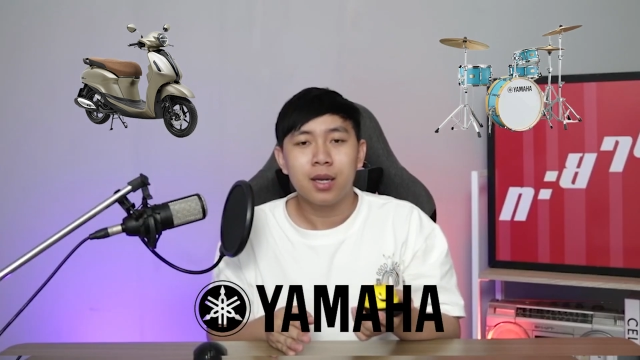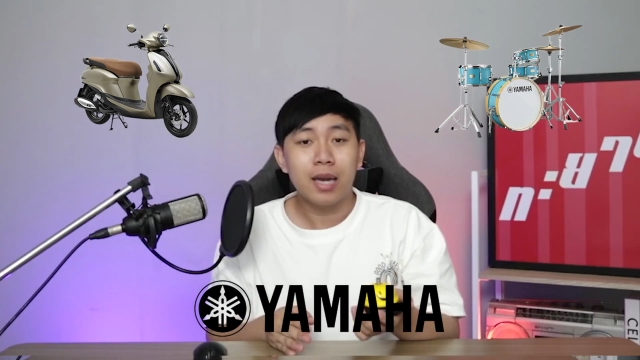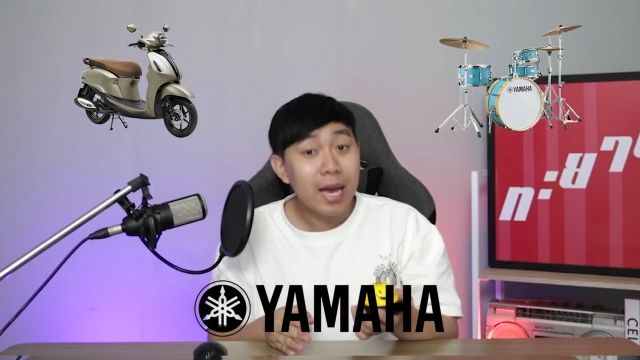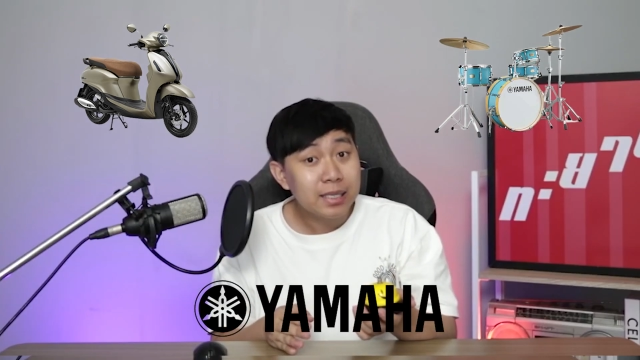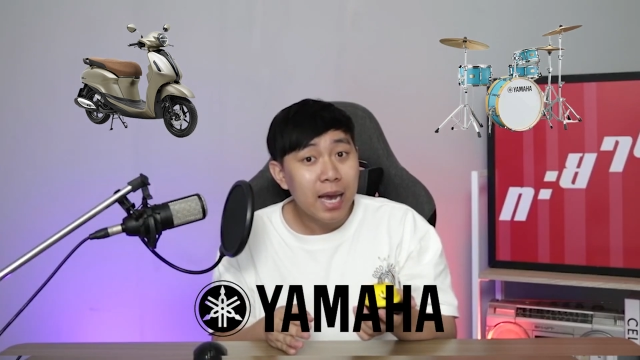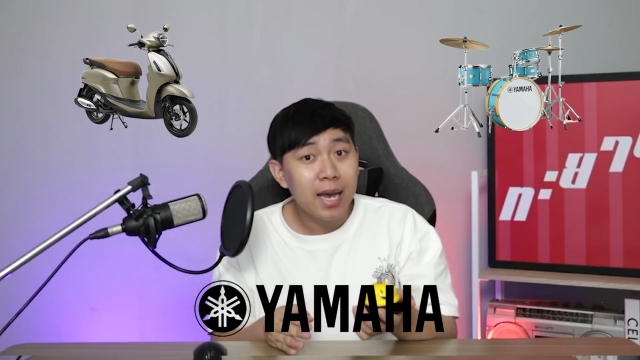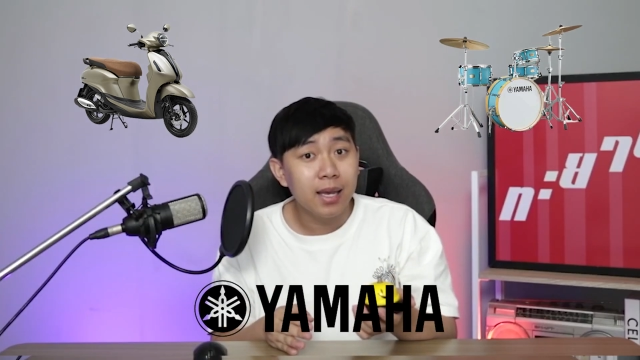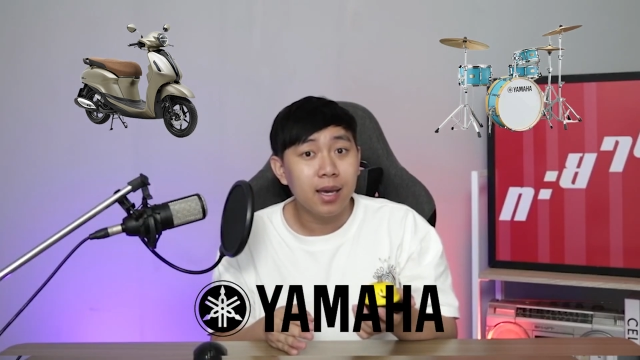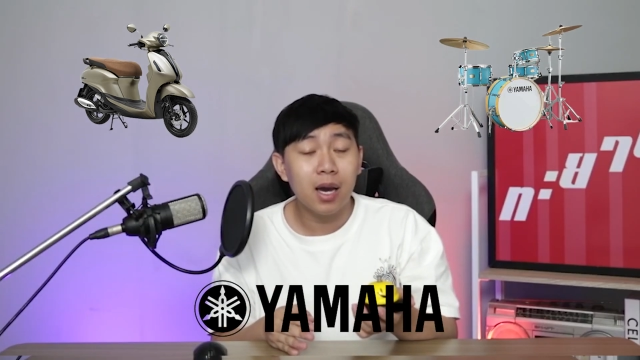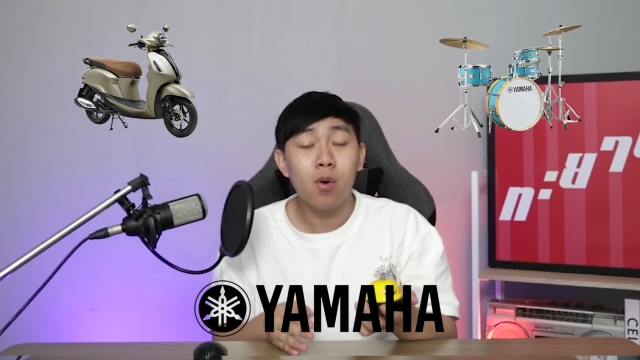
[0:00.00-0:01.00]
ถ้าใช่
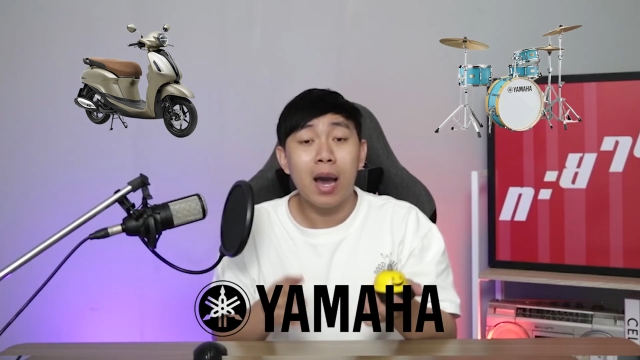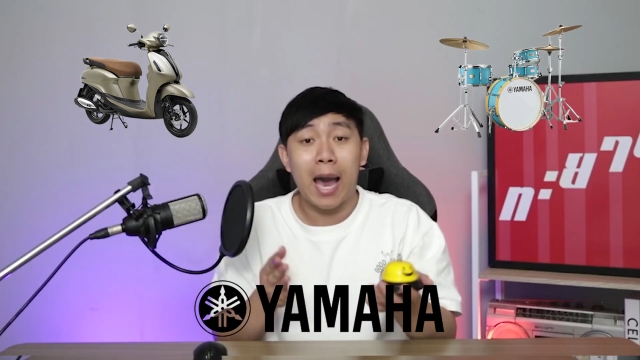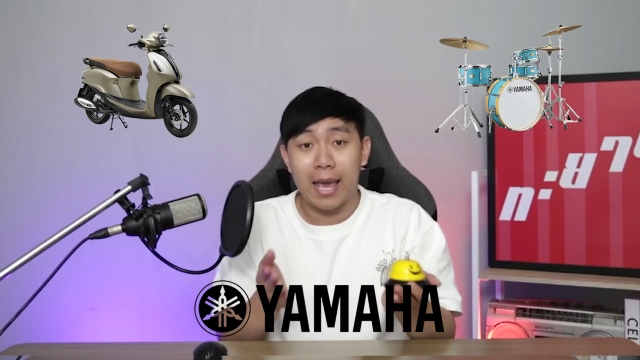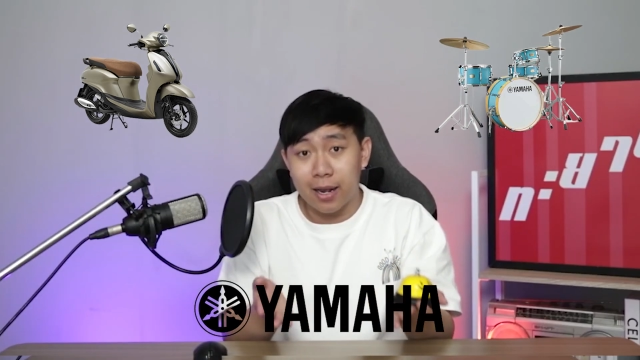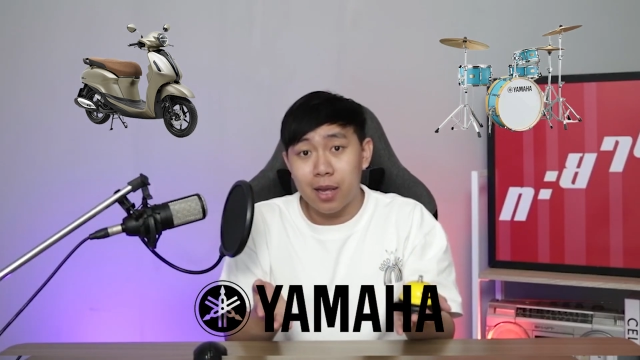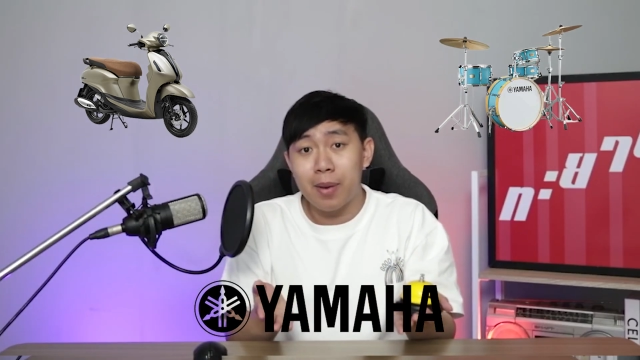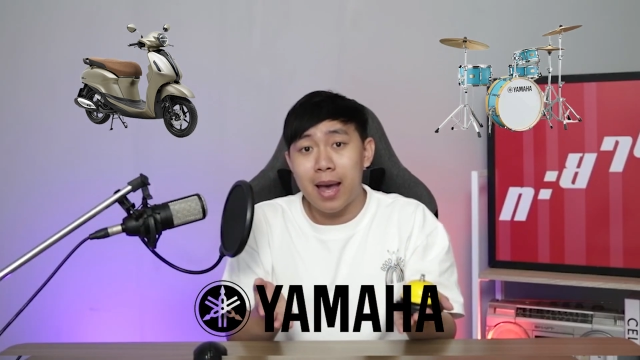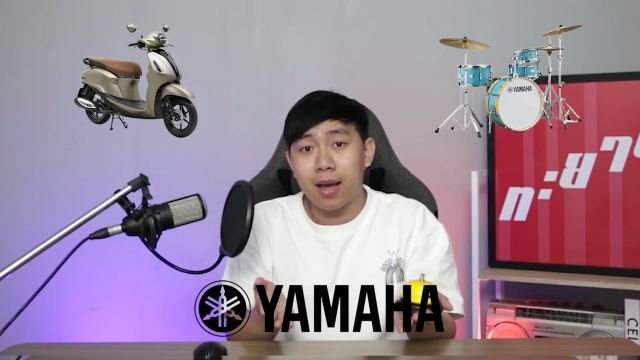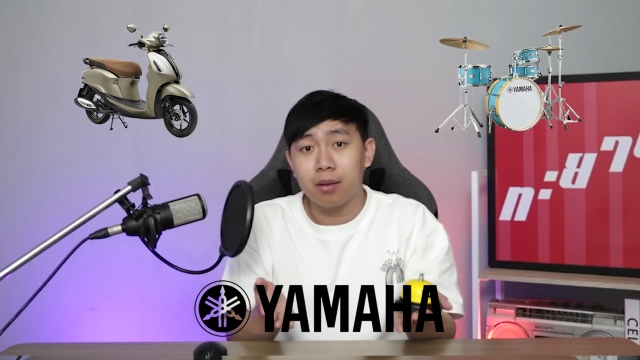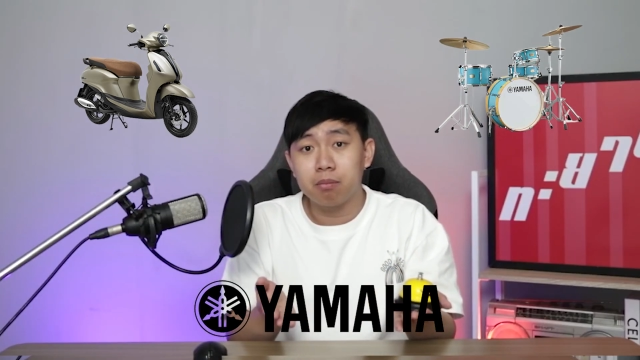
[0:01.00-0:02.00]
เขาขายอะไรบ้า
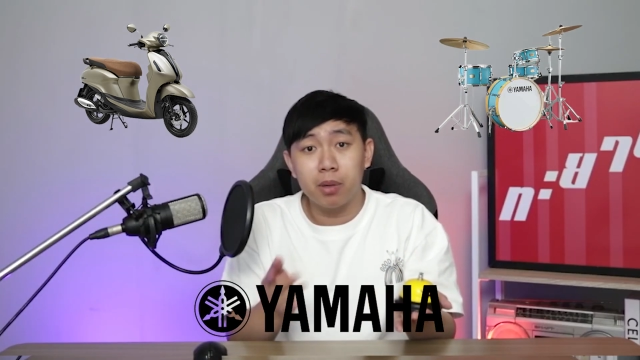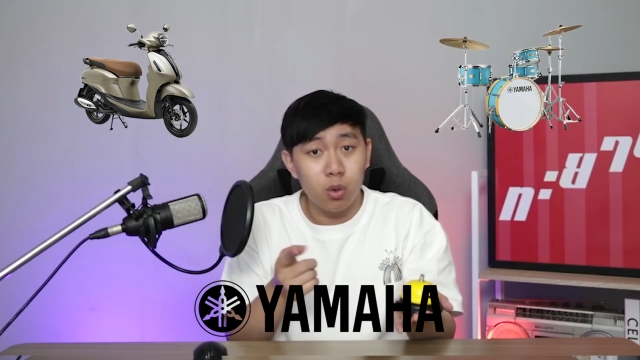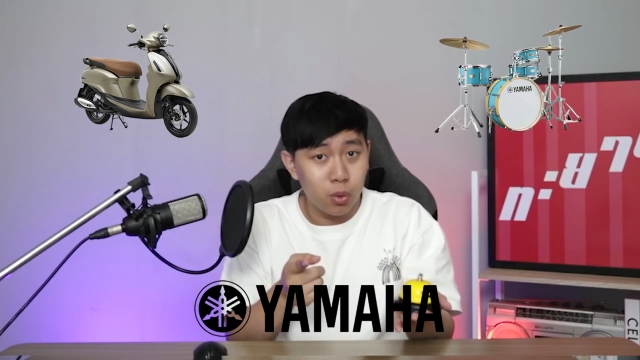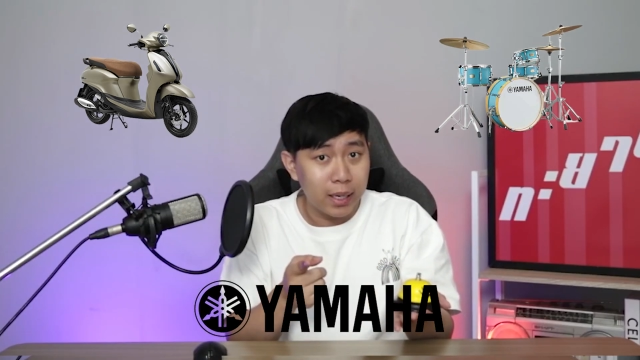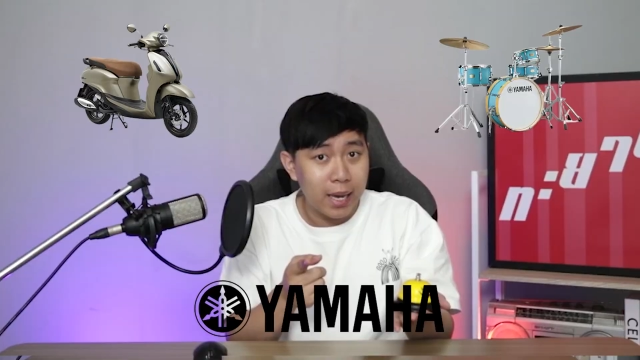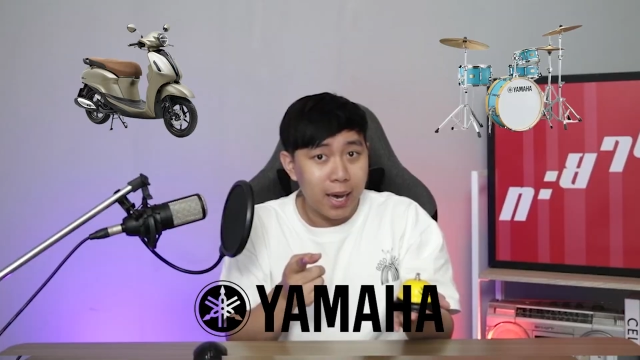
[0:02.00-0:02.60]
งมาดูกันครั